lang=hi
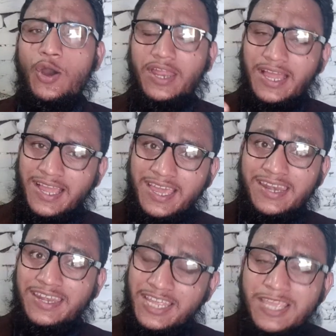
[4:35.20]
और
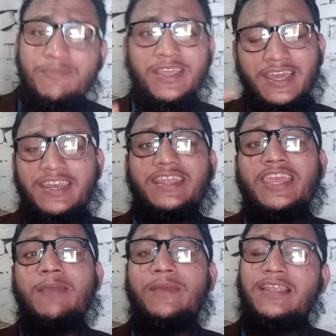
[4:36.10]
अगर नहीं भी कर
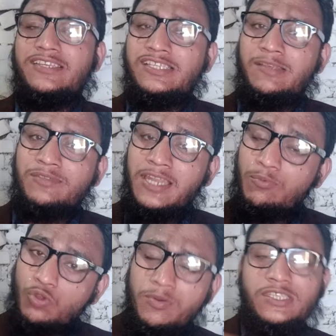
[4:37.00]
रखे हैं पहले से
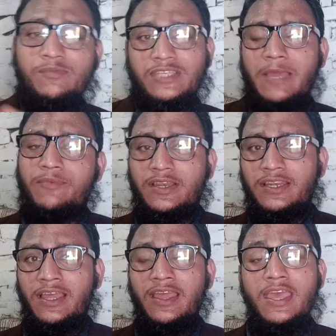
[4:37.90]
सब्सक्राइब तो भी सब्सक्राइब कर
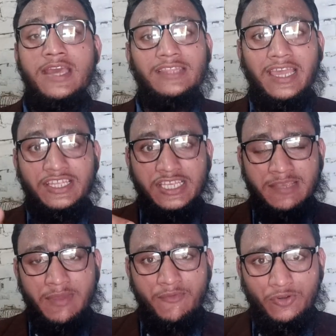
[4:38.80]
लेना है ताकि
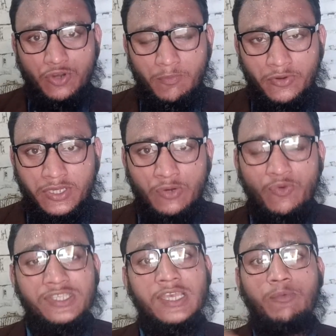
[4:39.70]
जैसे मैं वीडियो अपलोड
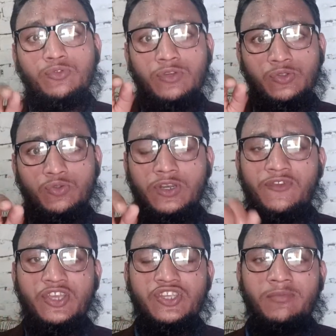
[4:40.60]
करूँ वैसे आपको तुरंत
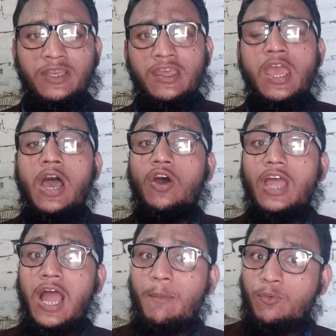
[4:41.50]
नोटिफिकेशन मिले
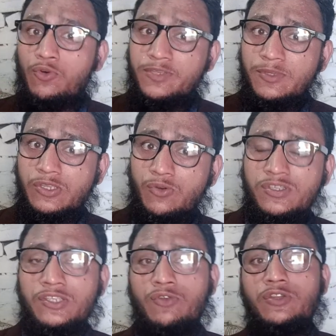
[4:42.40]
और आप कोर्स में
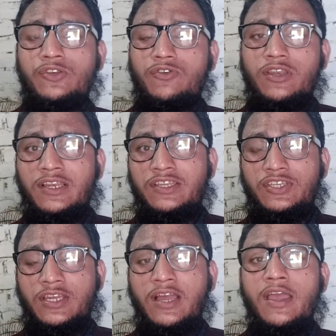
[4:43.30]
ज़रूर से ज़रूर इनरोल कर
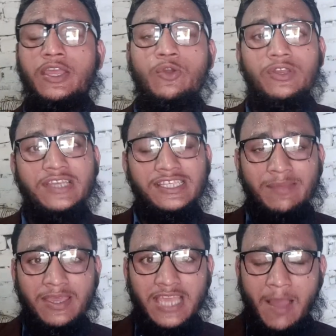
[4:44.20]
लीजिएगा क्योंकि
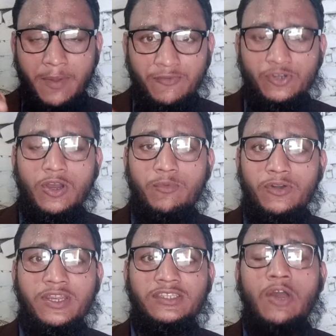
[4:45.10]
जैसे मैं यहाँ पे वीडियो
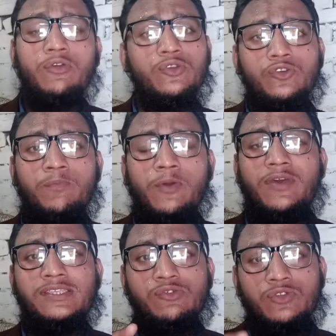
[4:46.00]
अपलोड करता हूँ यूट्यूब पे
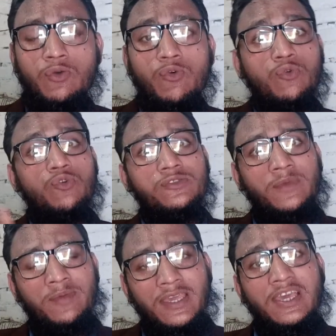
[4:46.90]
वैसे जो है वो कोर्स
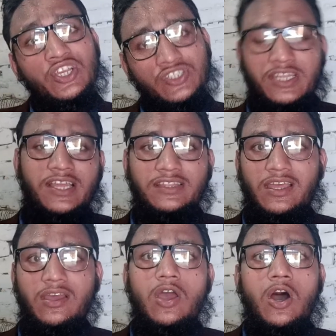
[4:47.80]
में भी चले
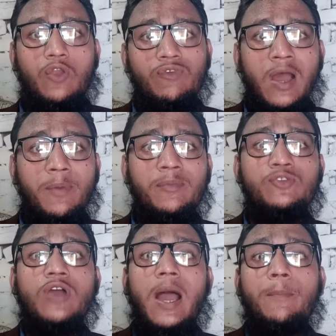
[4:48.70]
जाता है और वहाँ पर
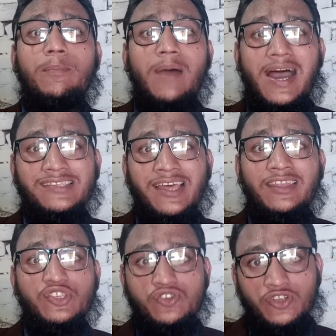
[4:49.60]
भी जो आप
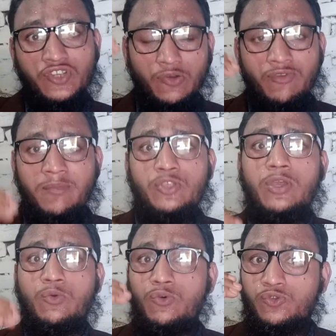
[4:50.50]
बासानी स्ट्रक्चर्ड वे में
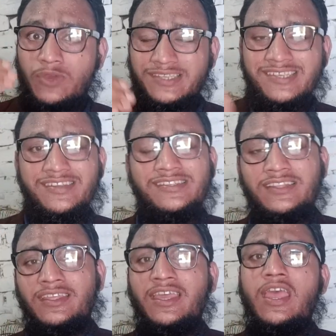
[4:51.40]
जो है कोर्स को एक्सेस कर
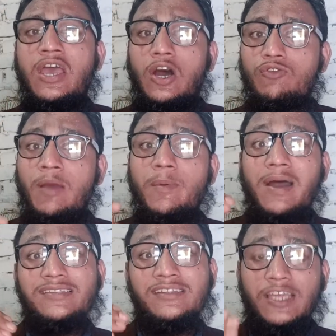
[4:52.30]
सकते हैं और वहाँ पर
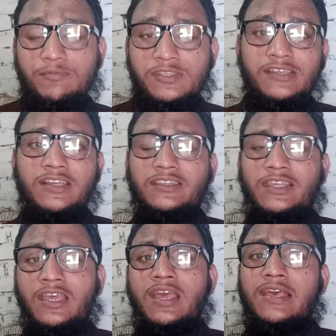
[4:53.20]
बासानी आप सीख
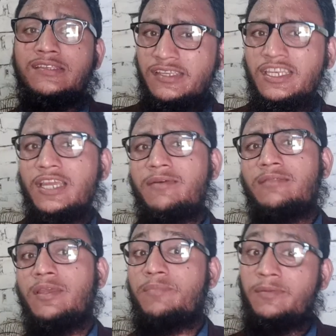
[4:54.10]
सकते हैं सीखने के
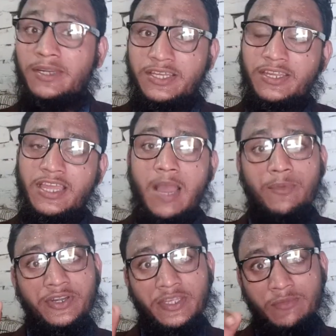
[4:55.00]
बाद में इंप्लीमेंट करके
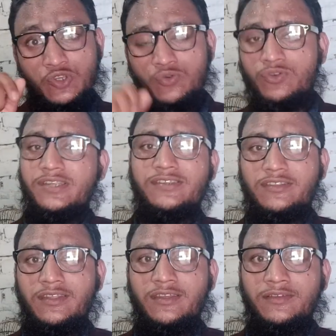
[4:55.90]
आप अर्निंग भी शुरू कर
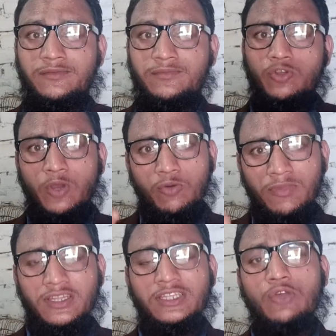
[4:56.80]
सकते हैं तो मैं
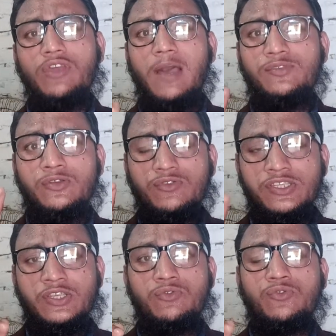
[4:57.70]
उम्मीद करता हूँ कि आप ज़रूर
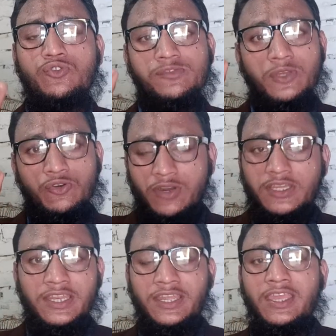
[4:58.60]
से ज़रूर कोर्स में इनरोल
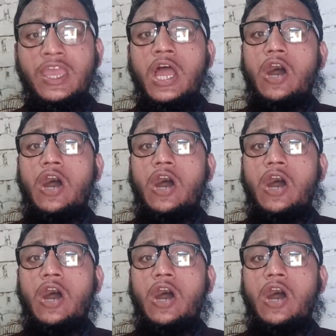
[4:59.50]
करेंगे